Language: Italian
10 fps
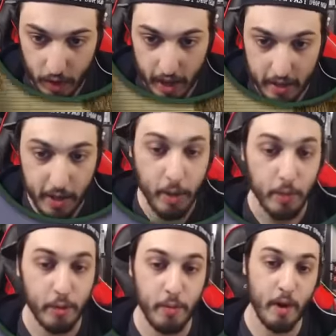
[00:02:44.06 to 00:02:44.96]
Ok, sai
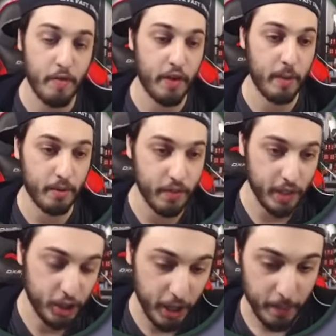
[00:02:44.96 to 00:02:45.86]
come dobbiamo fare per
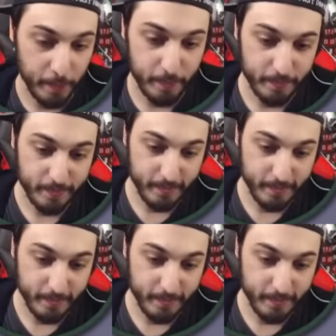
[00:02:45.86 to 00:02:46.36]
vincere?